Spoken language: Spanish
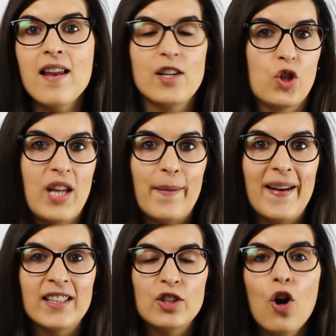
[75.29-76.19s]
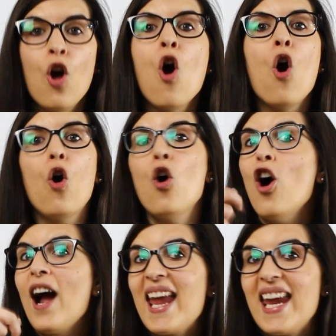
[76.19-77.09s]
estoy hablando,
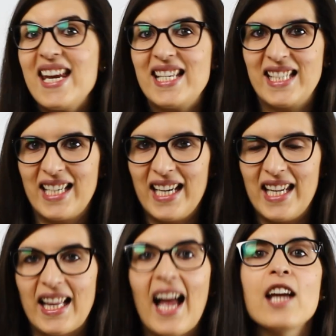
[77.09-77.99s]
o escrita.